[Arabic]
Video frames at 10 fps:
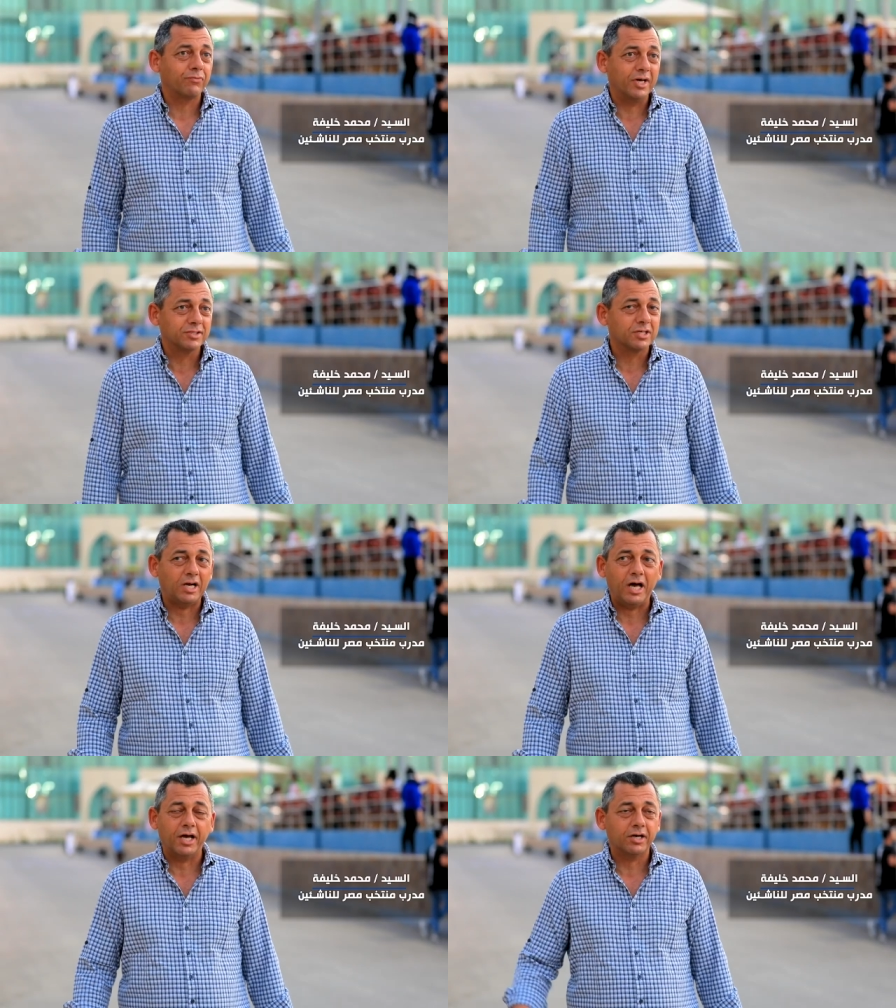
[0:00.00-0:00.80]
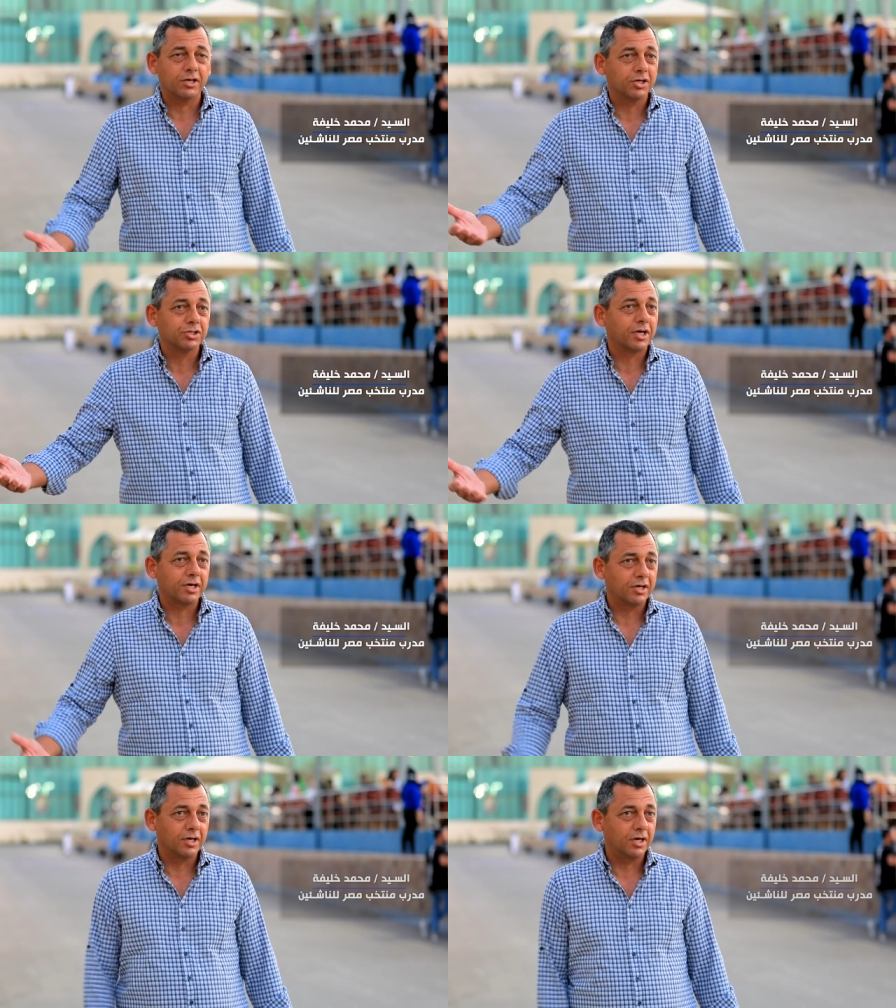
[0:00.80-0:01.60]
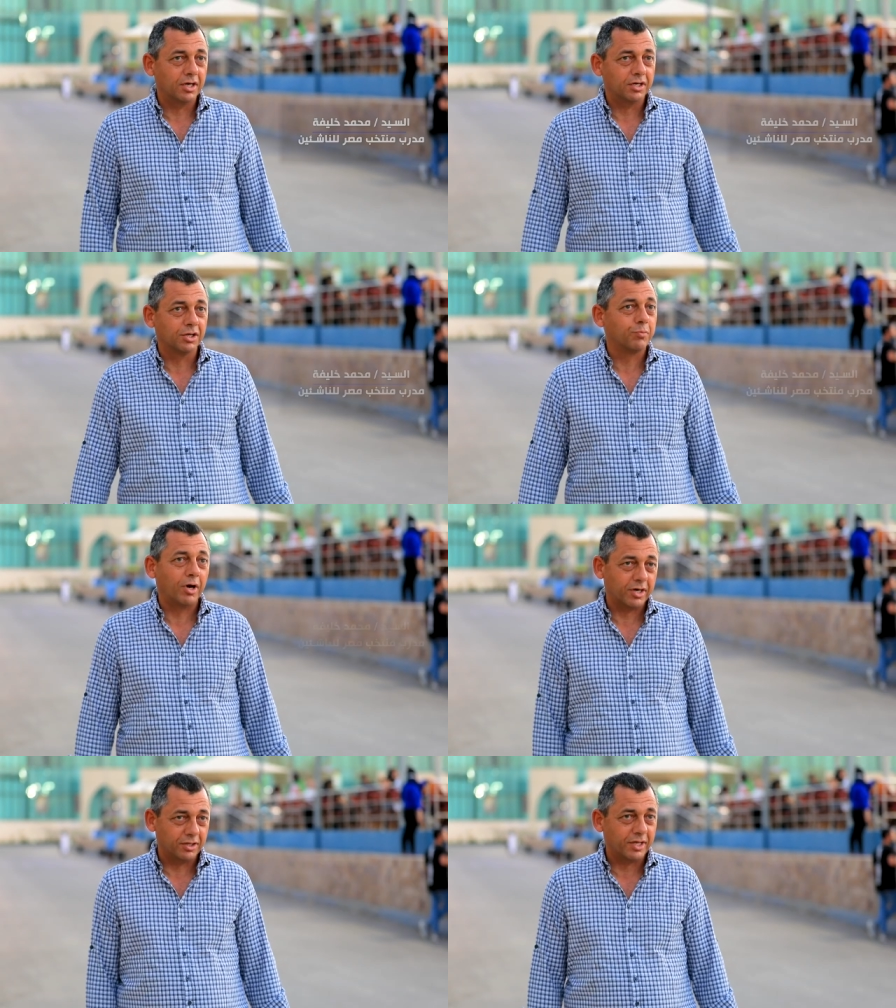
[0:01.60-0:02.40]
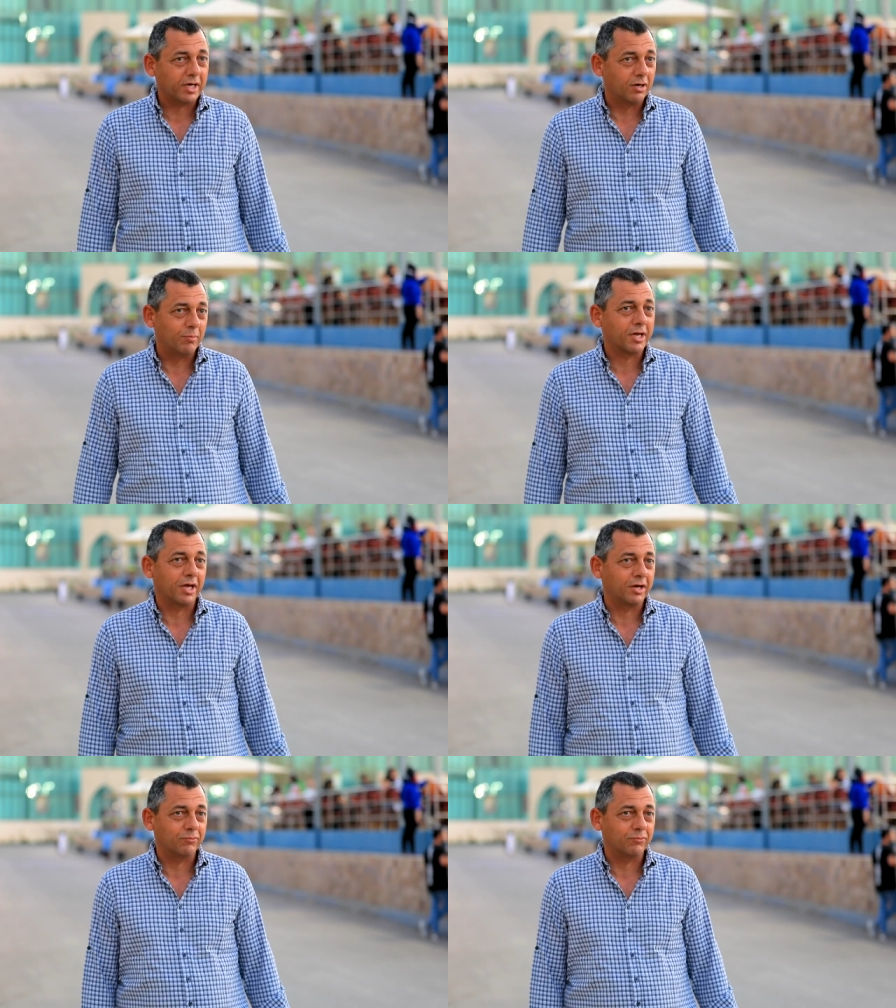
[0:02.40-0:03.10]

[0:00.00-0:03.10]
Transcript: في عز الحر نقدر آه، نتمرن داخل المكان